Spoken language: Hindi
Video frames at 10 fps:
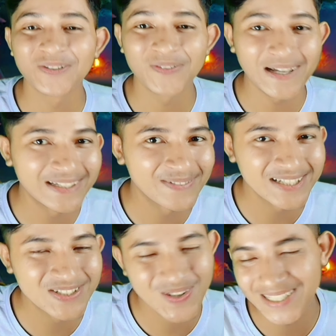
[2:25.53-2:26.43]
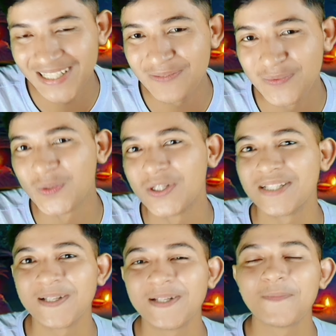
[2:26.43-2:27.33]
तो फाइनली मैंने ज्वाइन किया प्रो
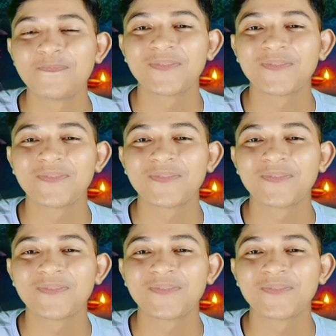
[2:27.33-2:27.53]
प्रोनेशन